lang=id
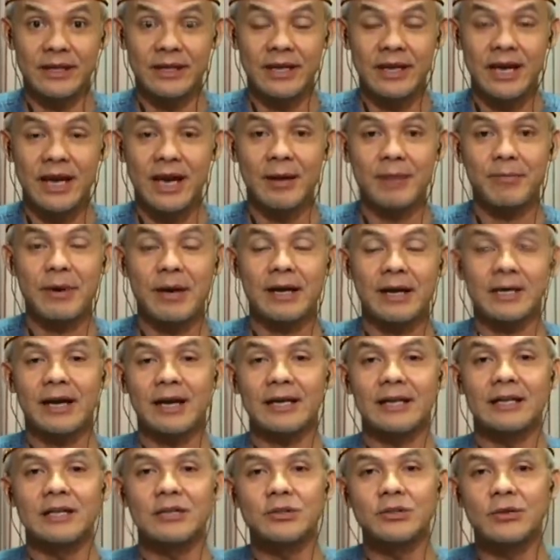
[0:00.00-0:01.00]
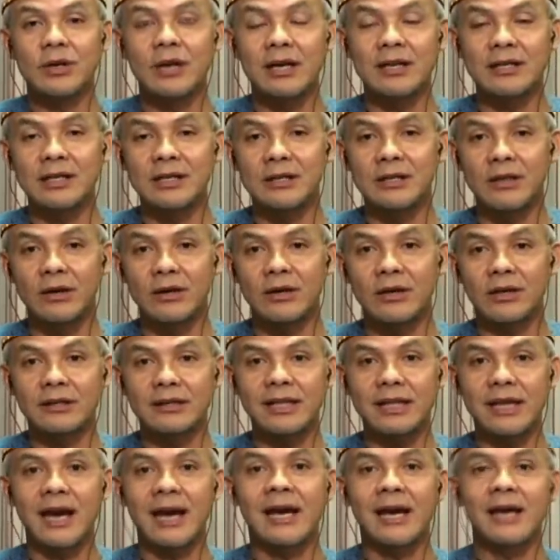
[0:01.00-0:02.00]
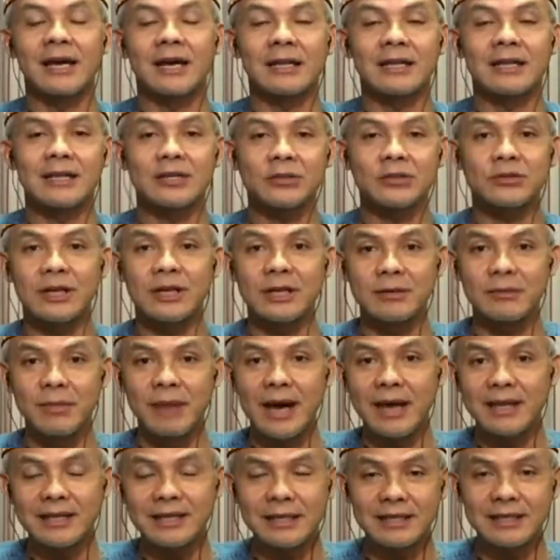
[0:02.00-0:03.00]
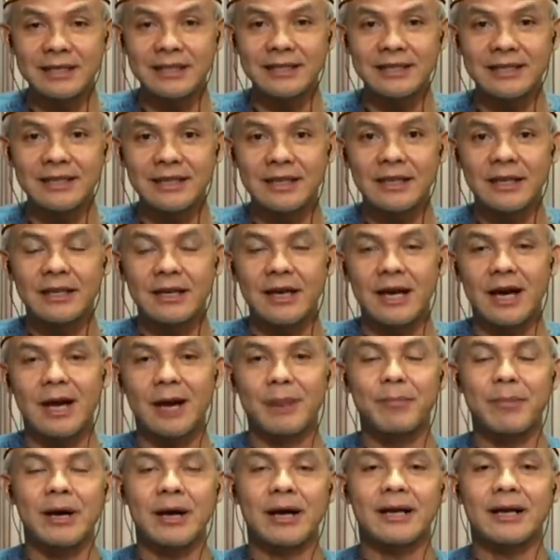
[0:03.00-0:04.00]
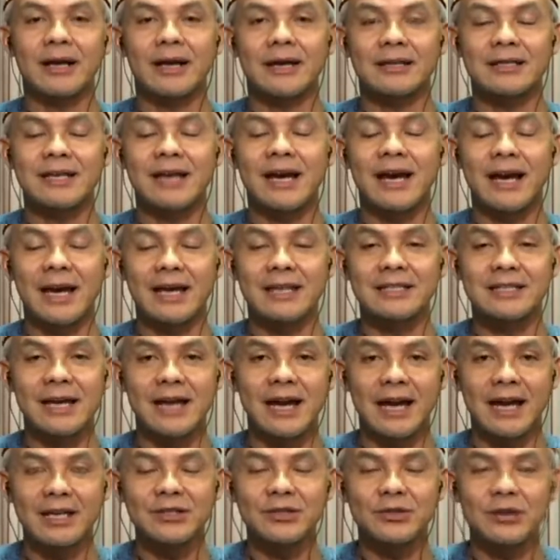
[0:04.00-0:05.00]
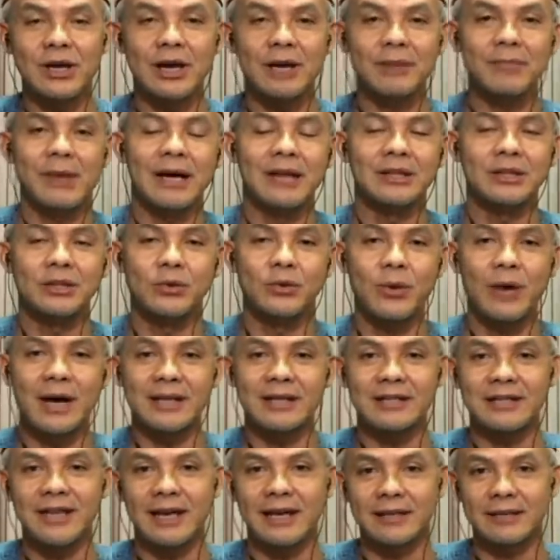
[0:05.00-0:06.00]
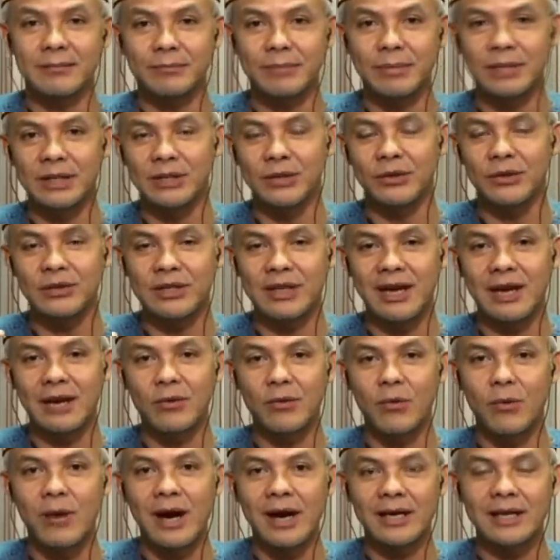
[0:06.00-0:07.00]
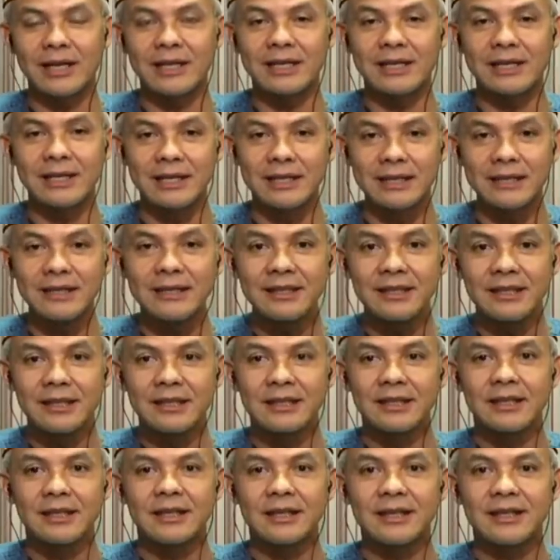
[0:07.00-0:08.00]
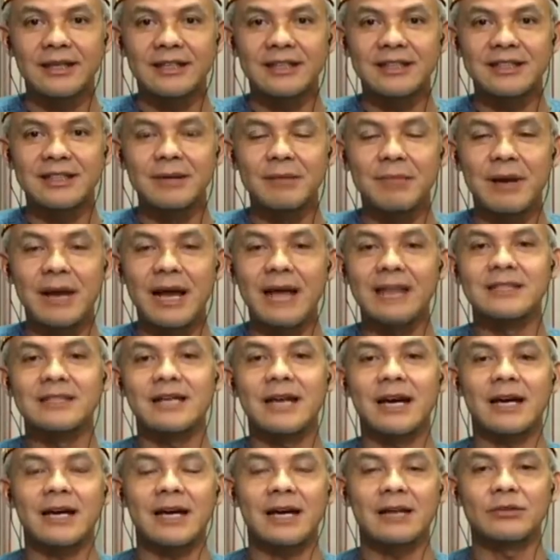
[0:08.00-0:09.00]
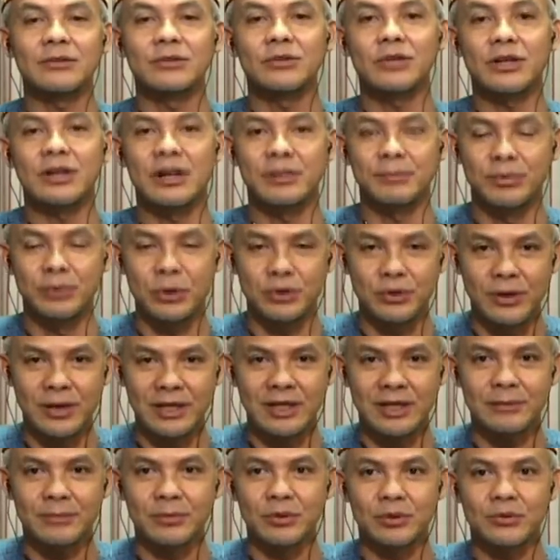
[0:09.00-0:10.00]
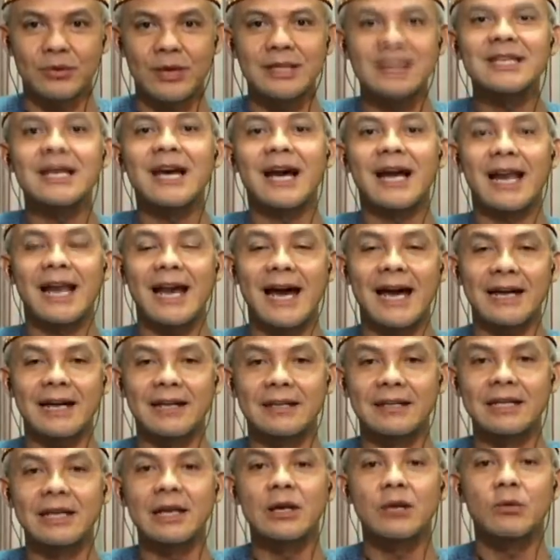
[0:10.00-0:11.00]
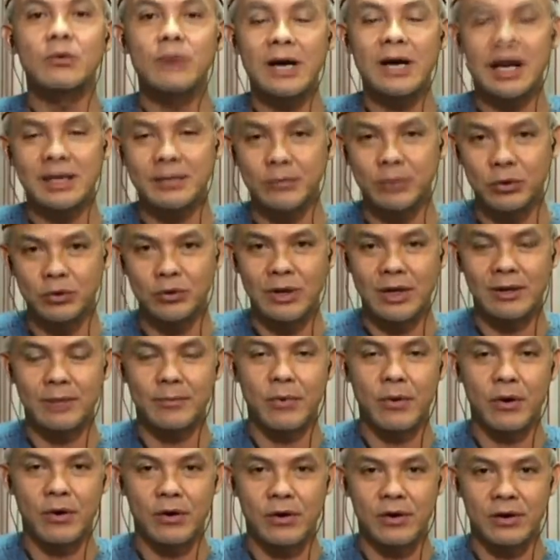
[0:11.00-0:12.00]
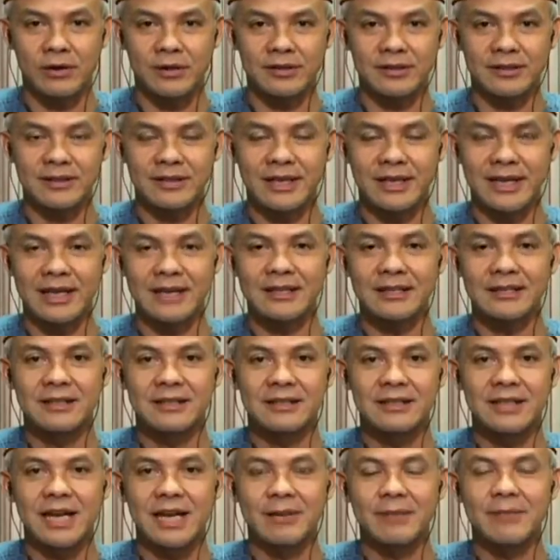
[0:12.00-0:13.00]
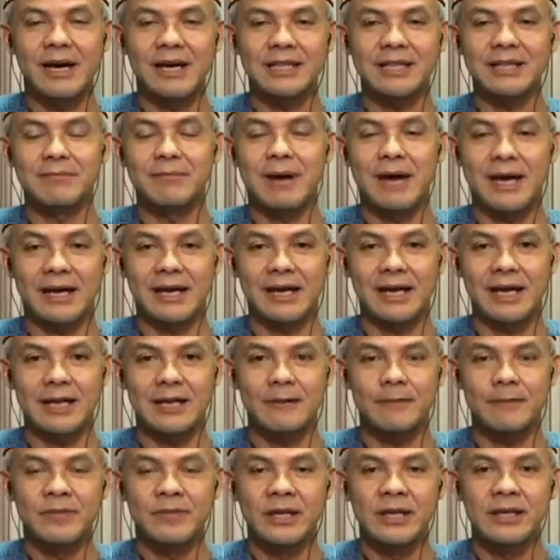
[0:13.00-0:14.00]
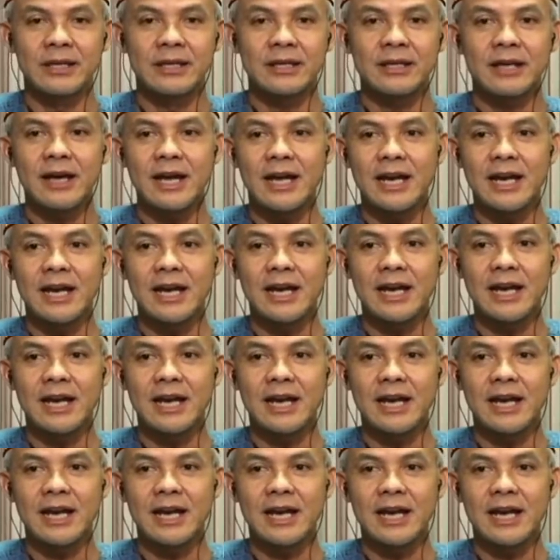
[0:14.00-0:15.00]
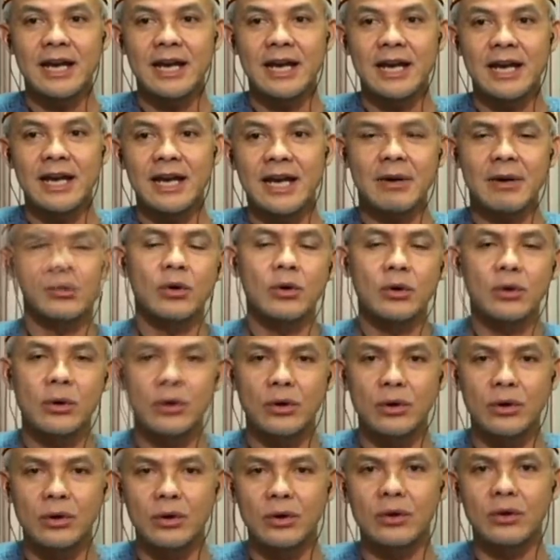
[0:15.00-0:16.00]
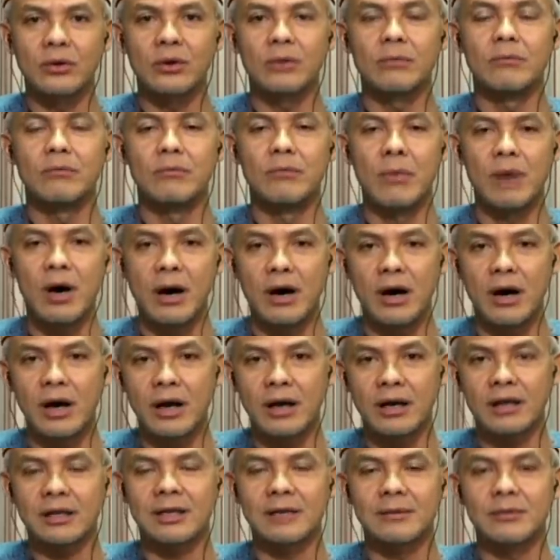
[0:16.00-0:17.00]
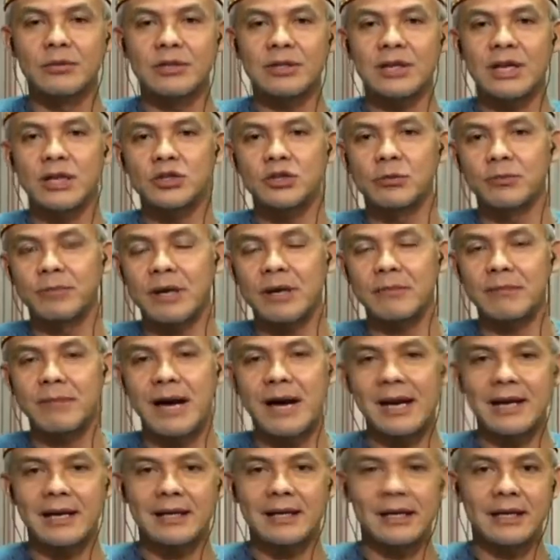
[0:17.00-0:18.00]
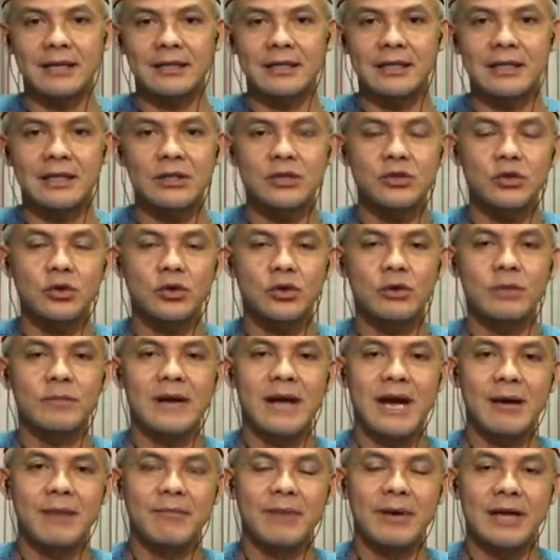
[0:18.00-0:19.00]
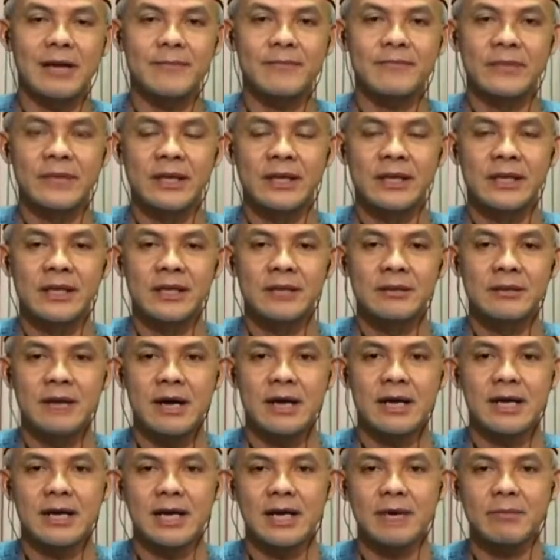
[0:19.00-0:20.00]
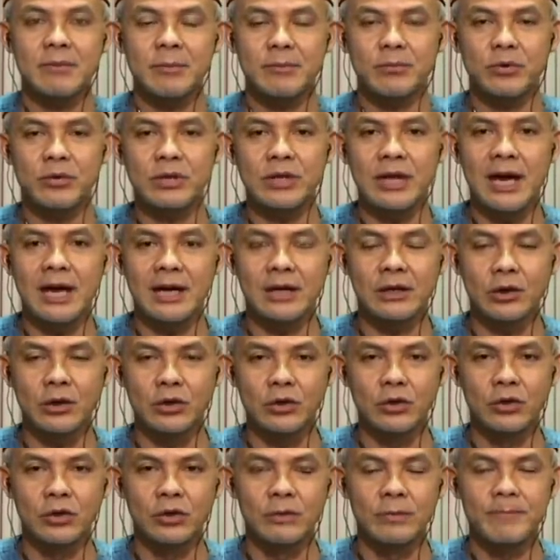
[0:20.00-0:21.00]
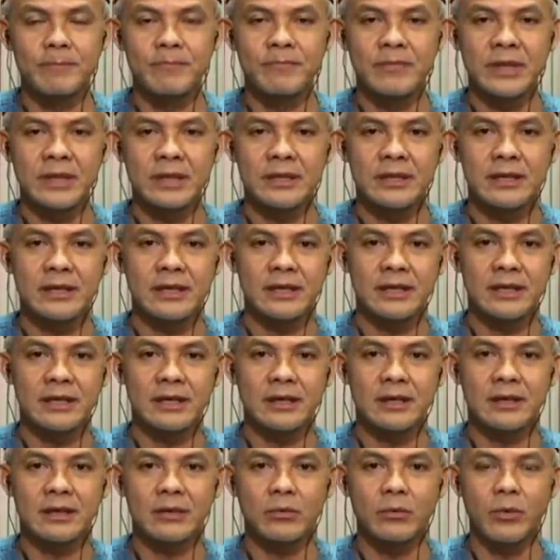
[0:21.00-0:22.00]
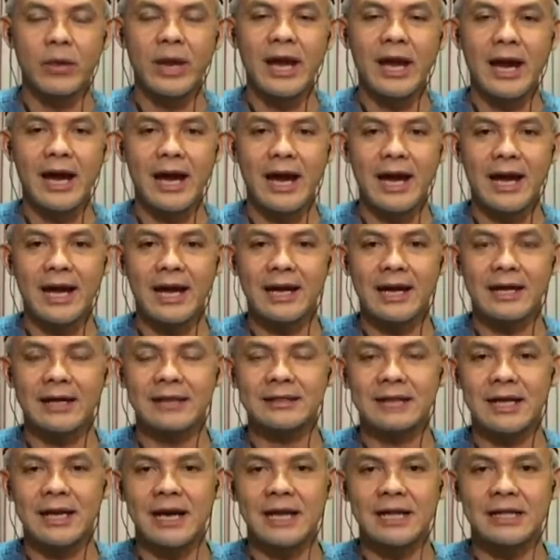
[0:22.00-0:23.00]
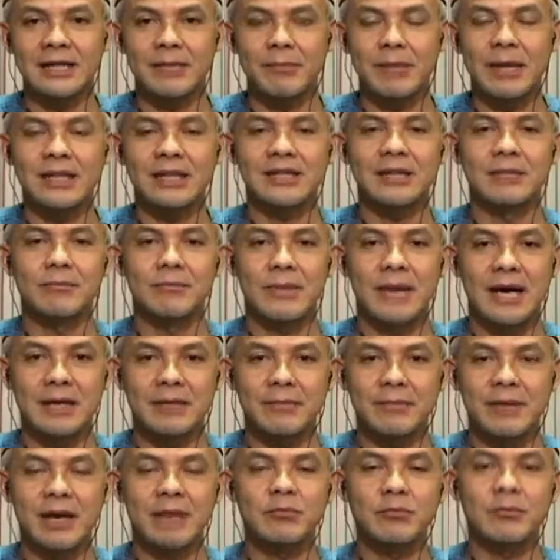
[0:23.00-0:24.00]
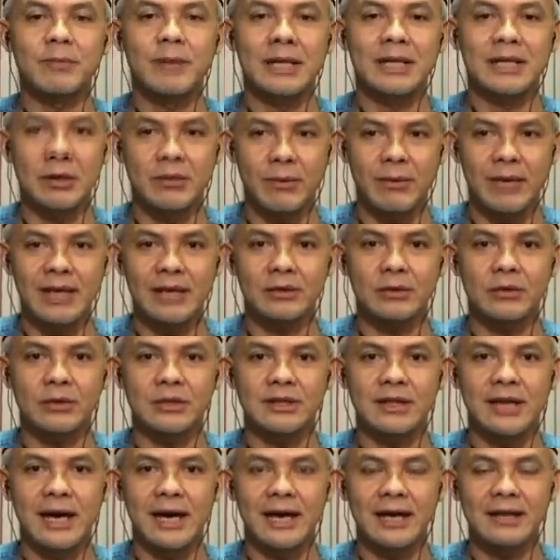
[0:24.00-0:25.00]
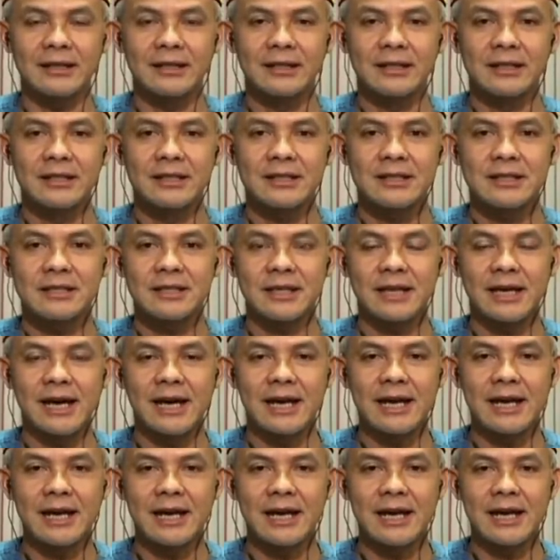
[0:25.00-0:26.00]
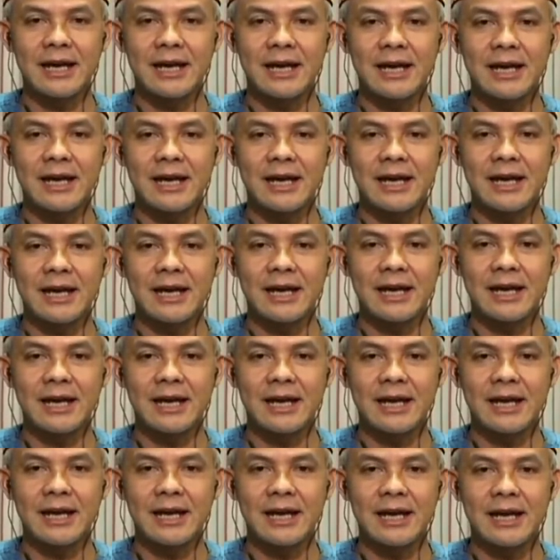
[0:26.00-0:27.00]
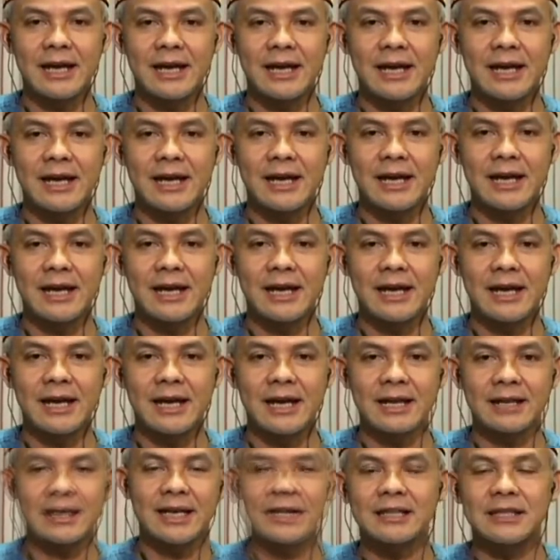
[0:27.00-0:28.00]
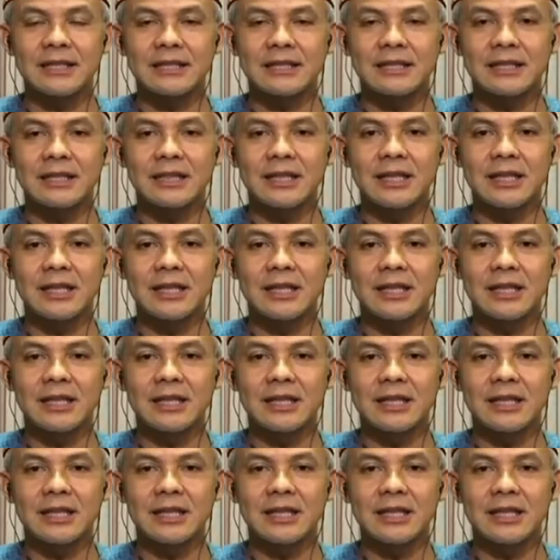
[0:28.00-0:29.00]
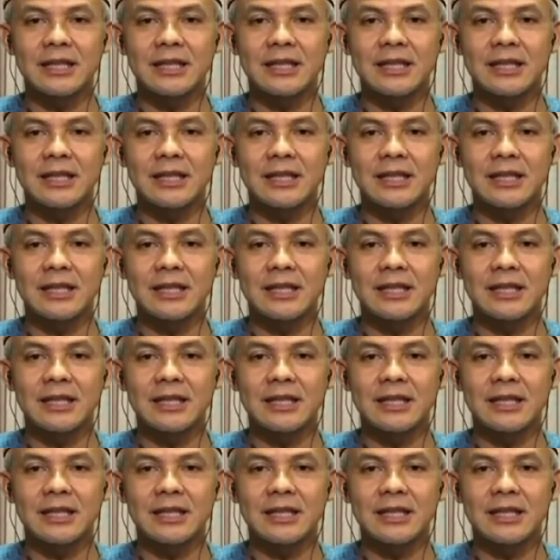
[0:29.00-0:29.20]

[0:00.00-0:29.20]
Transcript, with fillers: Apakah ini juga didorong THR-nya sudah dibagi? Apakah jangan-jangan juga bantuan yang bentuknya uang ini e, dibelanjakan untuk kebutuhan-kebutuhan yang lain di luar kebutuhan pokok ya? dalam arti makan karena memang banyak toko, mall, kemudian supermarket ini cukup ramai. Maka kami punya grup uh, eh, WA dengan teman-teman para bupati wali kota. Sekarang tingkatannya adalah sedikit lebih represif.